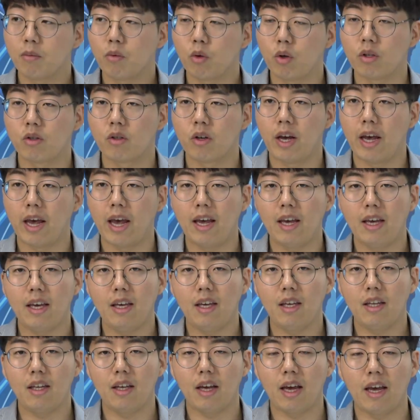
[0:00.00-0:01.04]
있어요.
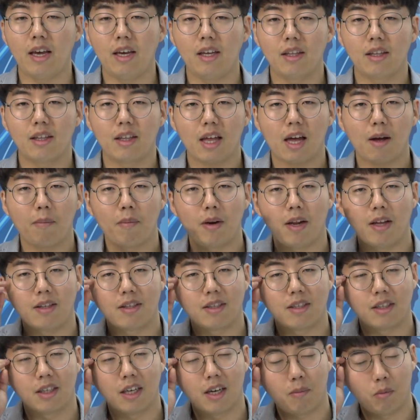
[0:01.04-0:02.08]
네네네. A탑
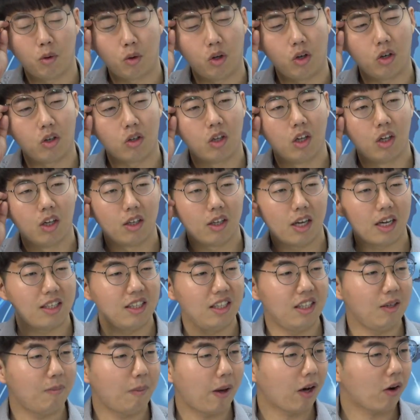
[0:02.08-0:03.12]
리츠인가 뭐 이런 한
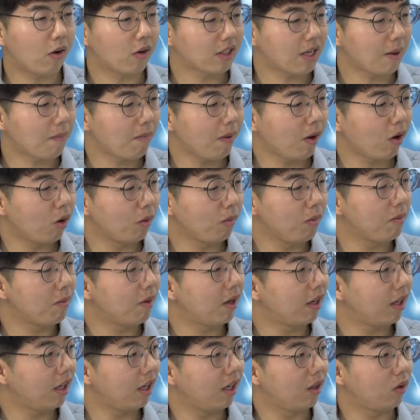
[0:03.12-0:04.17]
200억, 300억
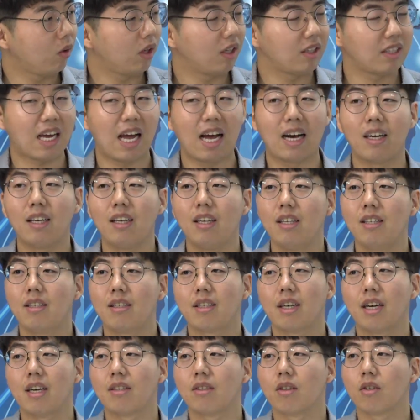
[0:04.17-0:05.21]
미만의 되게 작은
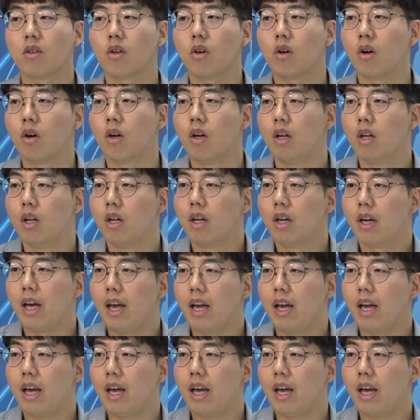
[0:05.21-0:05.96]
리츠가 있어서 네.